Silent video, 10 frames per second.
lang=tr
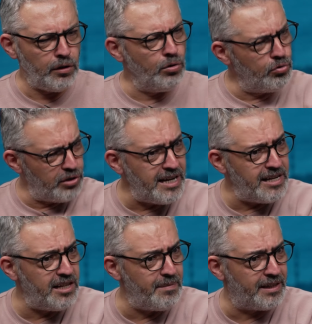Uzay
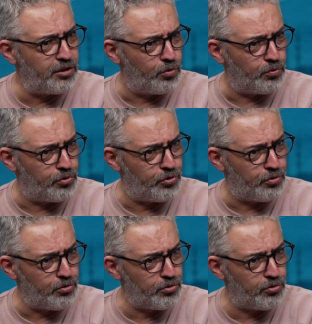ne demekte de
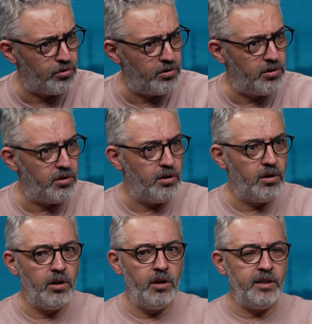konuşuyoruz?
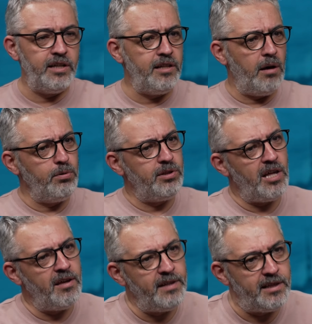Kitabı
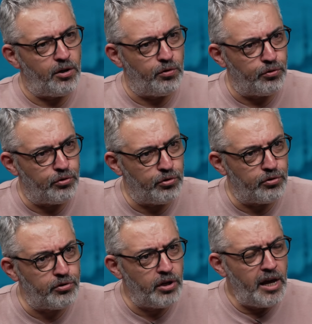tevhid de
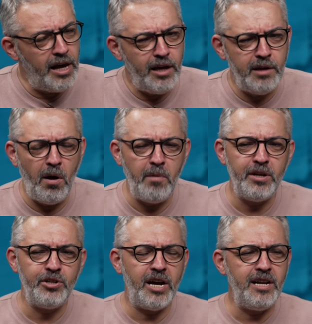konuşuyoruz. İmam
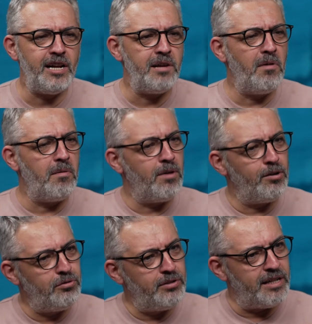Eşari ile İmam
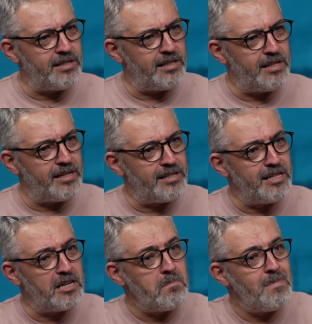Maturidi Hazretleri
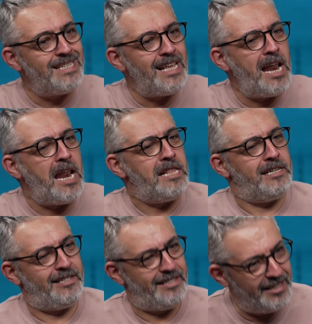arasındaki mesele
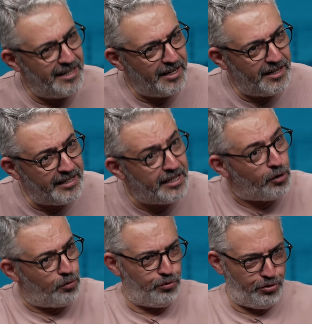nedir? de
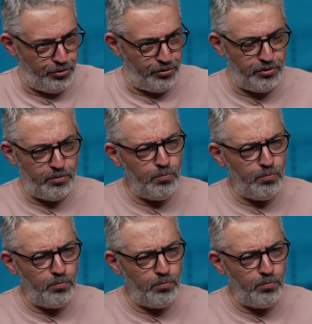konuşuyoruz.